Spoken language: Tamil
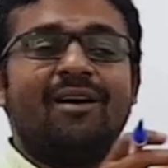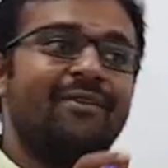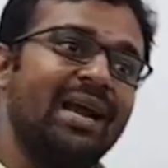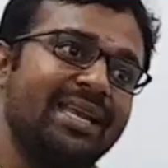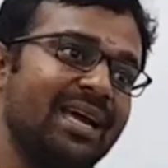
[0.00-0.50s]

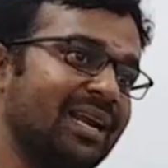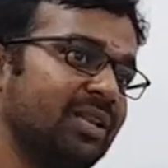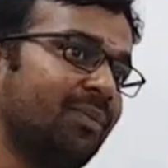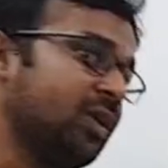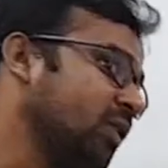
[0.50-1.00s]

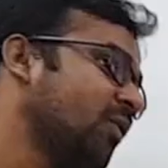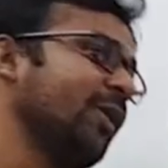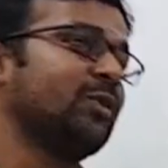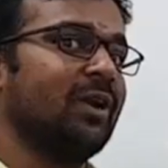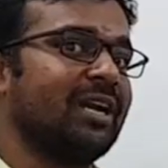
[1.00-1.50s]
வேட்டையாடுறது மட்டும்
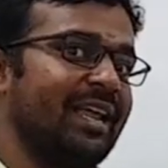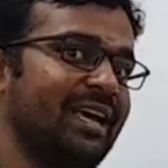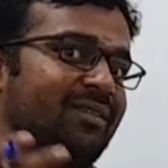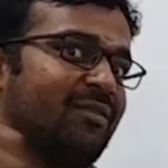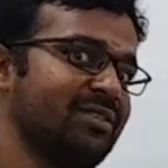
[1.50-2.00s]
அவனுடைய தொழில்
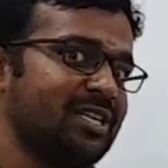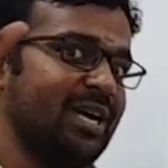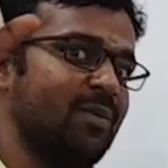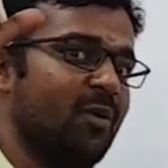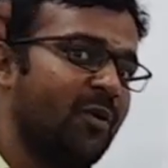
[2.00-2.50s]
கிடையாது
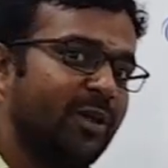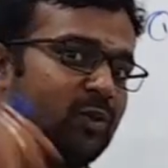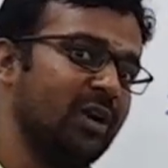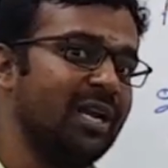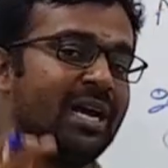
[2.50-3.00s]
விவசாயமும் அவனுடைய
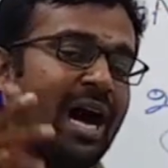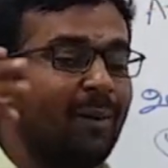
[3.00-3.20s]
தொழில்